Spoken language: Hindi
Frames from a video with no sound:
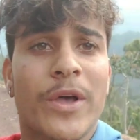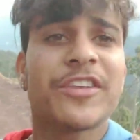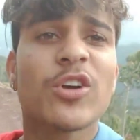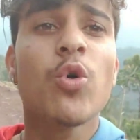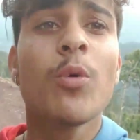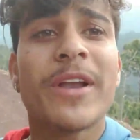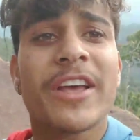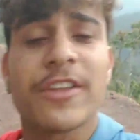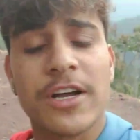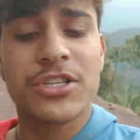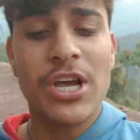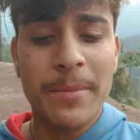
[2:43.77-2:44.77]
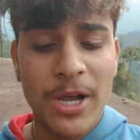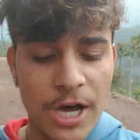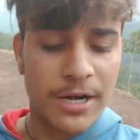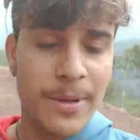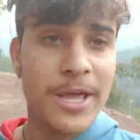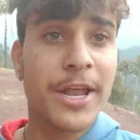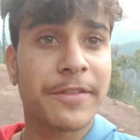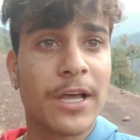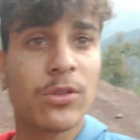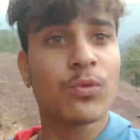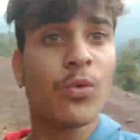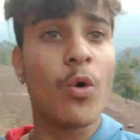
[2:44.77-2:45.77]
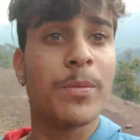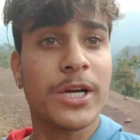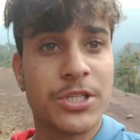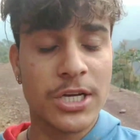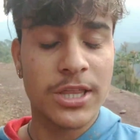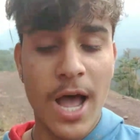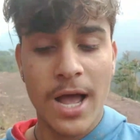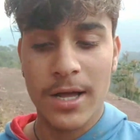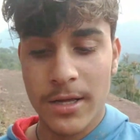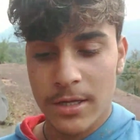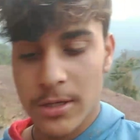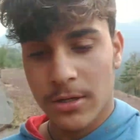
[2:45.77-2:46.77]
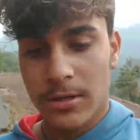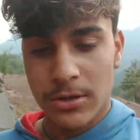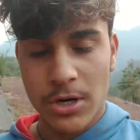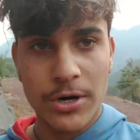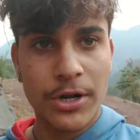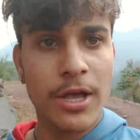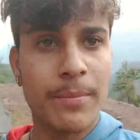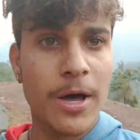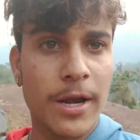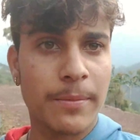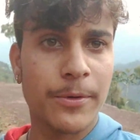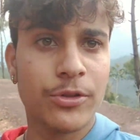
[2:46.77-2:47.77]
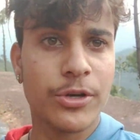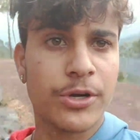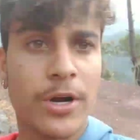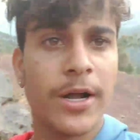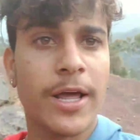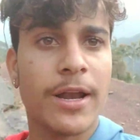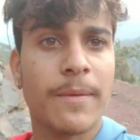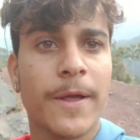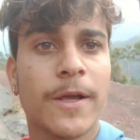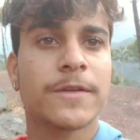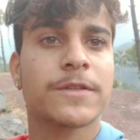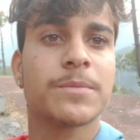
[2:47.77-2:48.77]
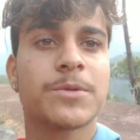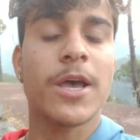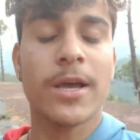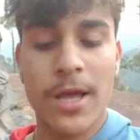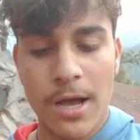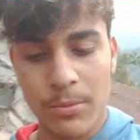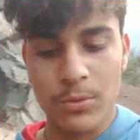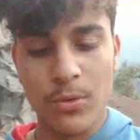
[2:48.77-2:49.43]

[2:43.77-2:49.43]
वैसे घूमने से अच्छा मैं घर में ही रहता तो वो भी अच्छा था ठंड के मारे इतनी ठंड है ना भाई कसम से क्या